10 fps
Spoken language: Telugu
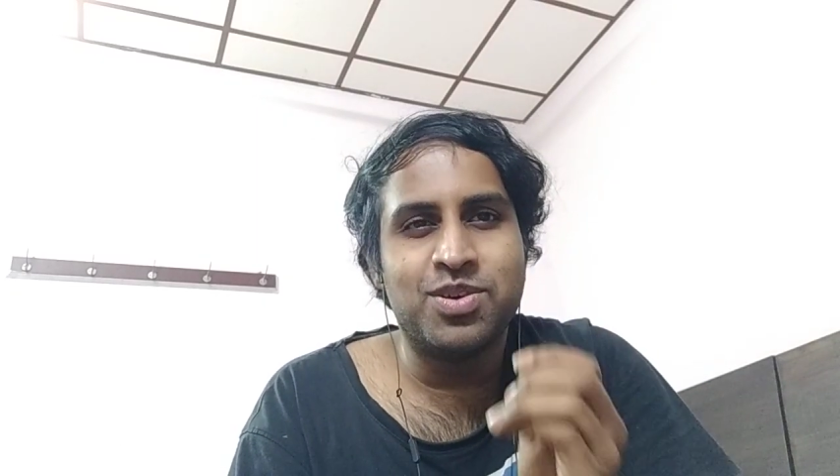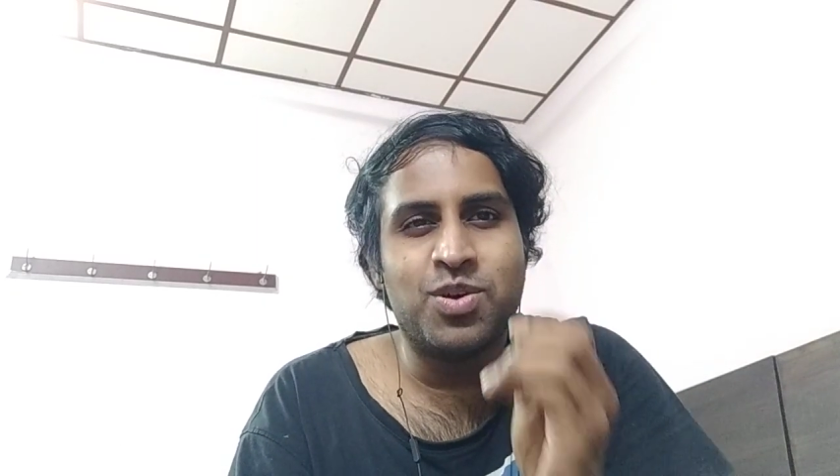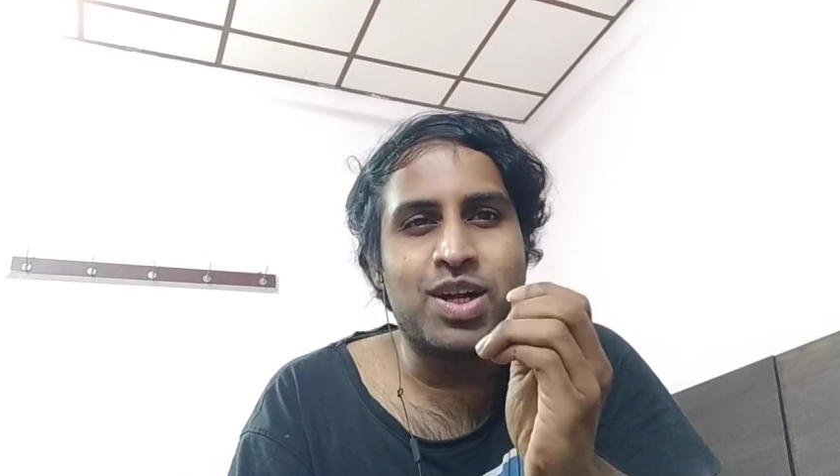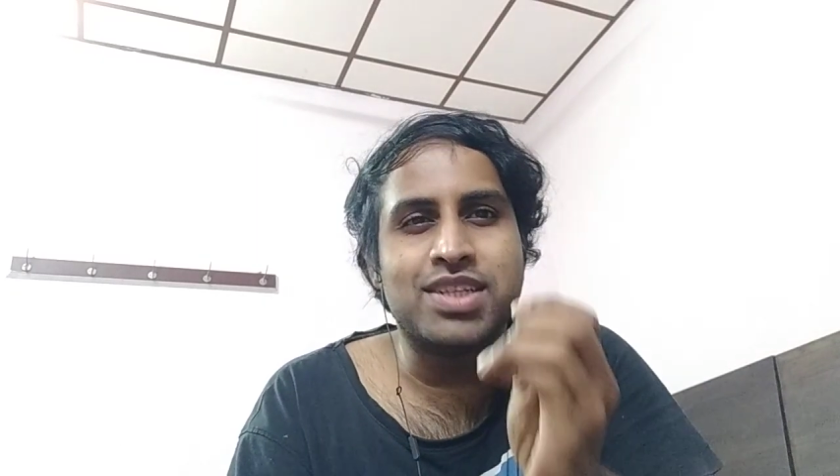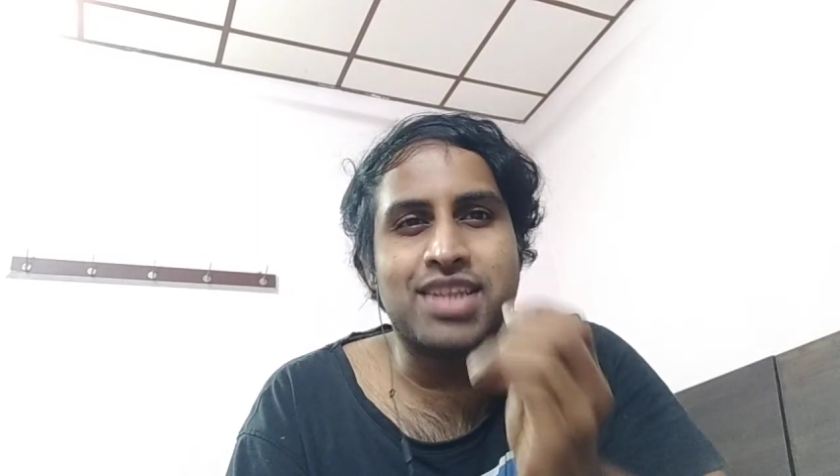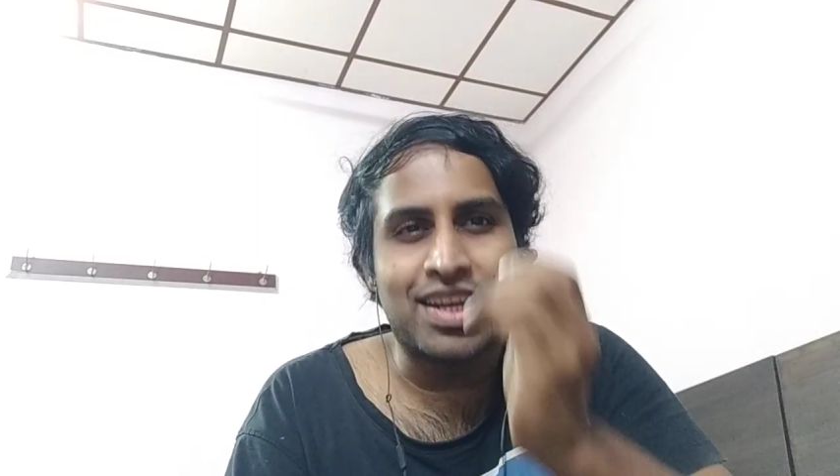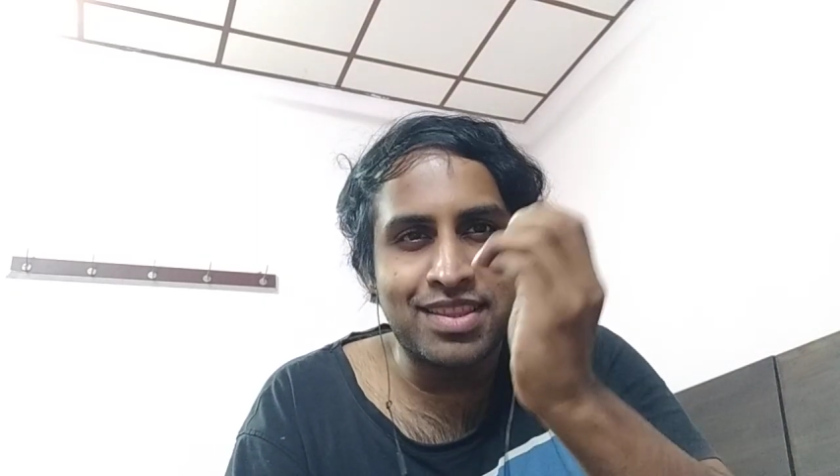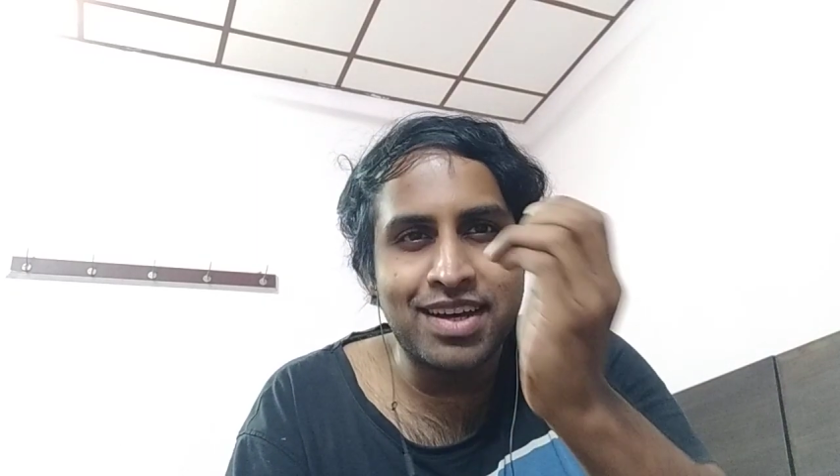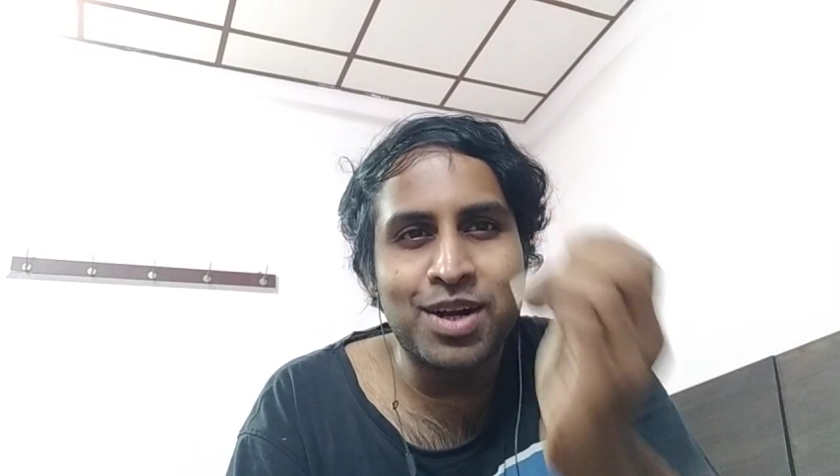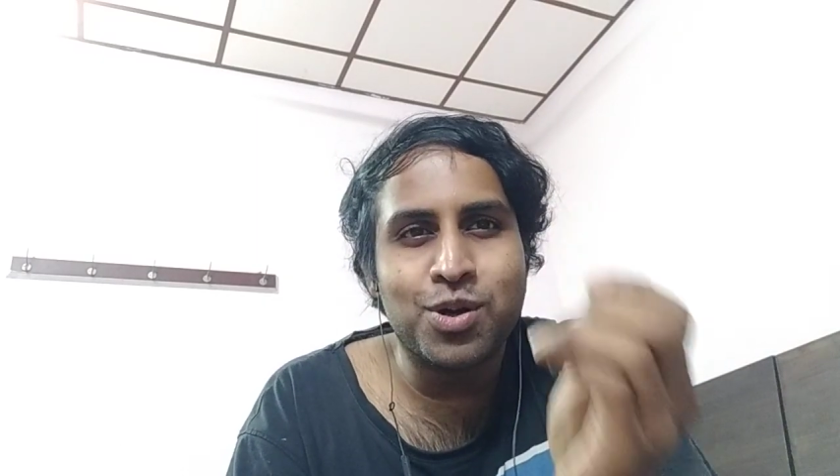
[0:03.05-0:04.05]
ఒక
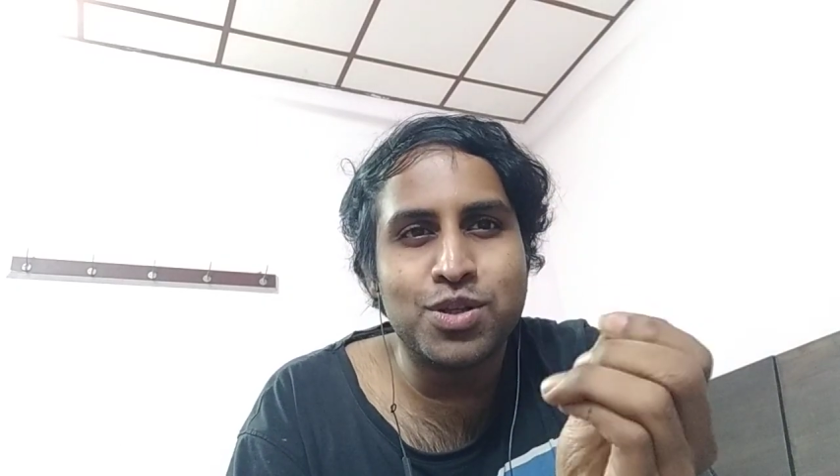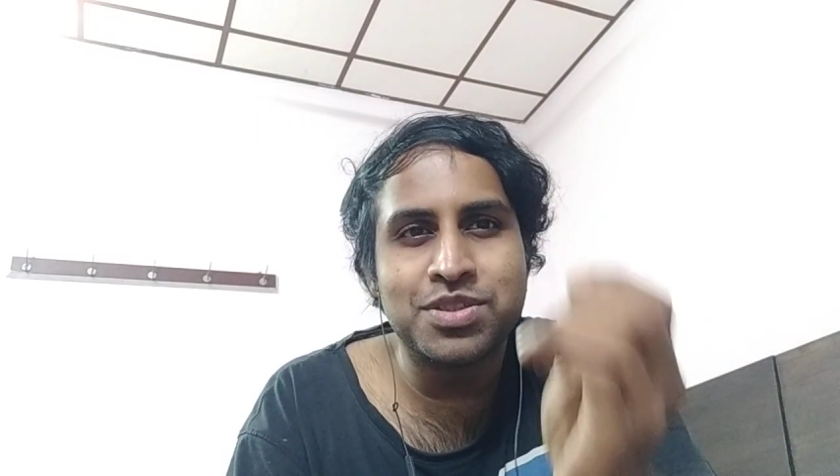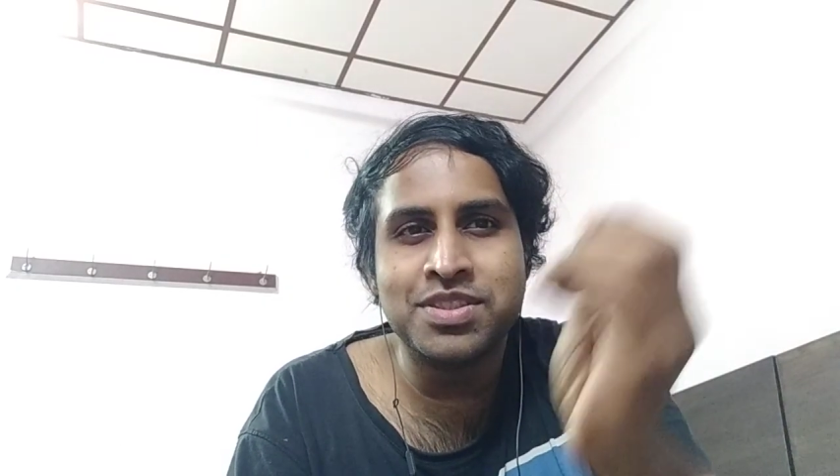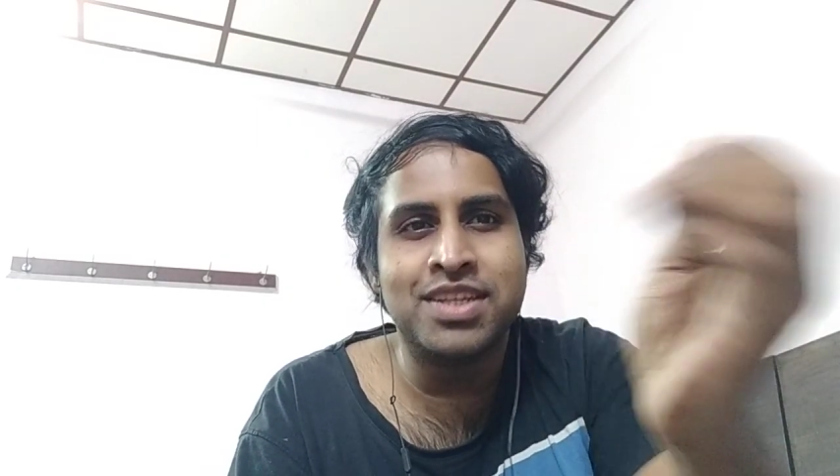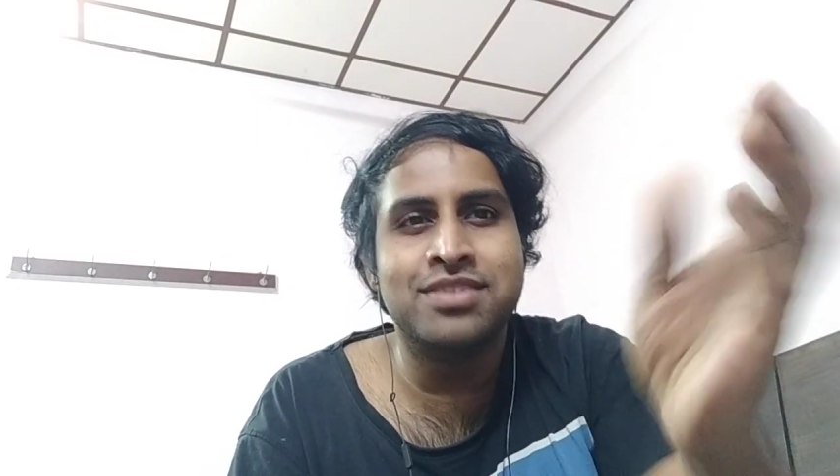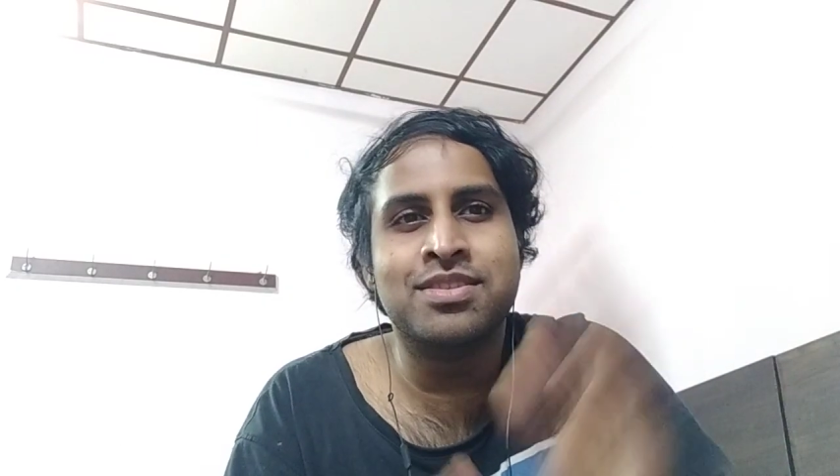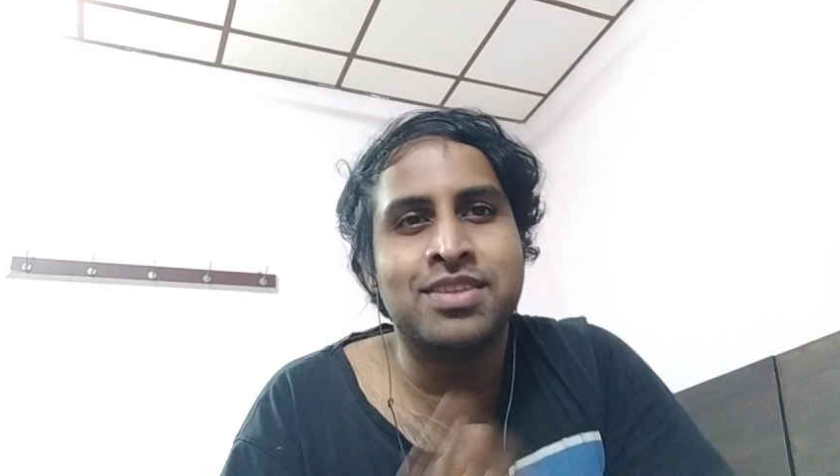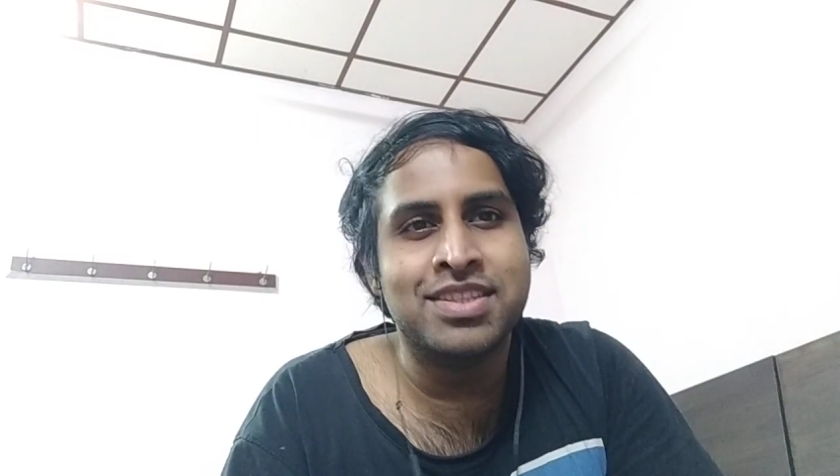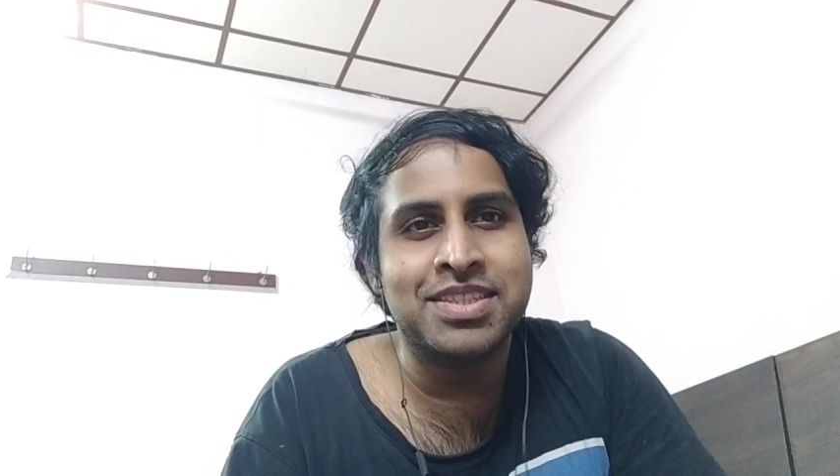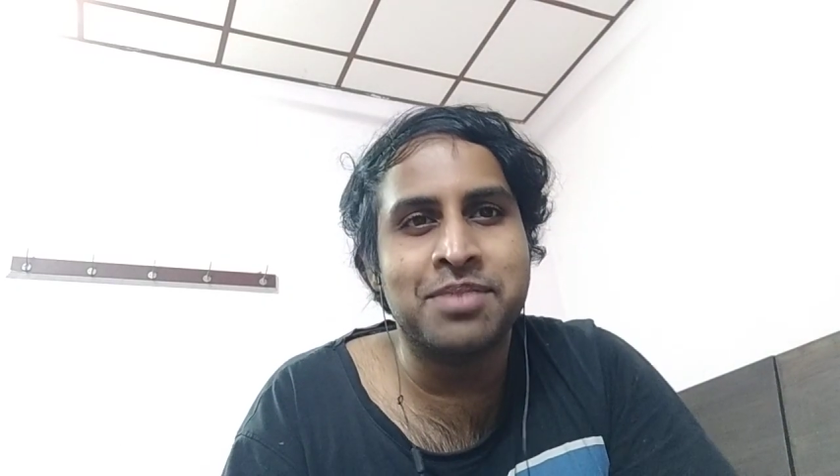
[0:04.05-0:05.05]
సరదా కోసం
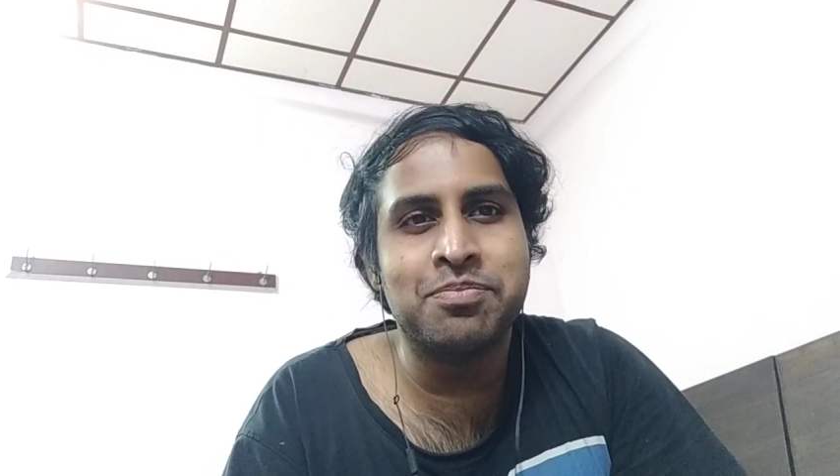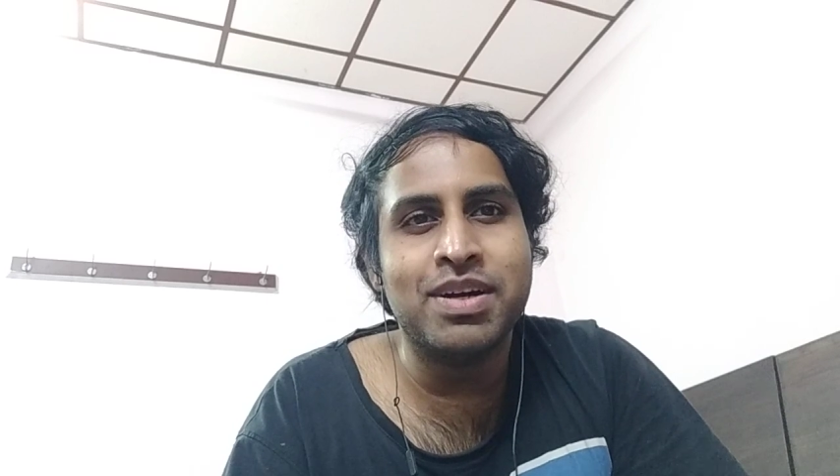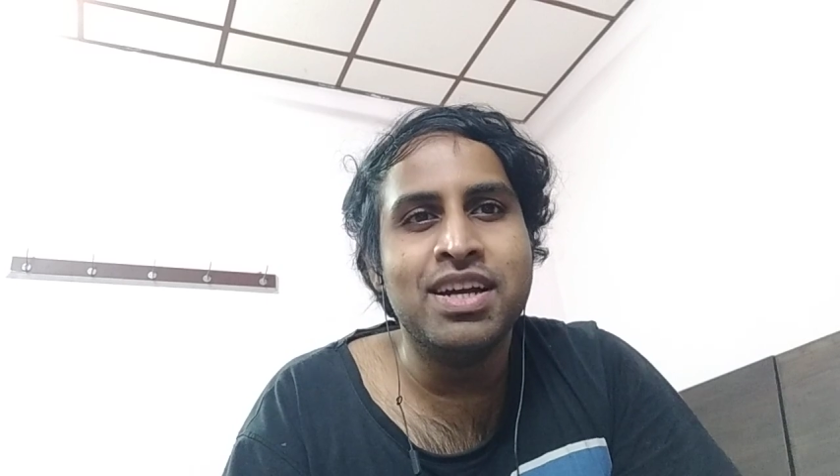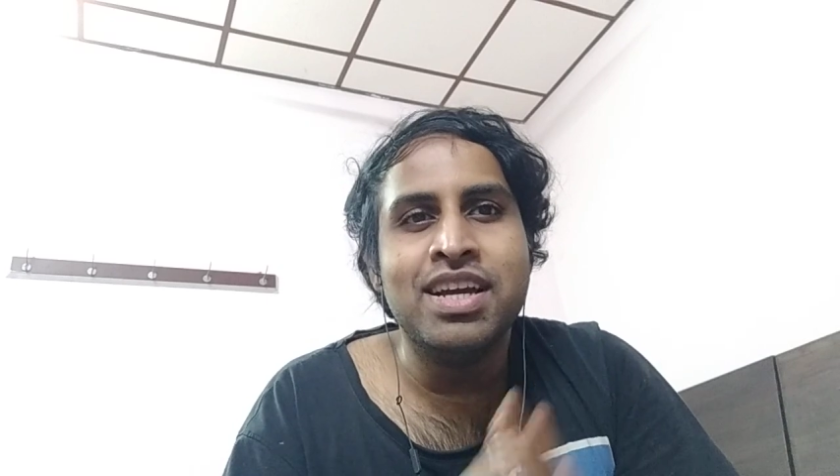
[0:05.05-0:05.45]
చేస్తున్నదే తప్ప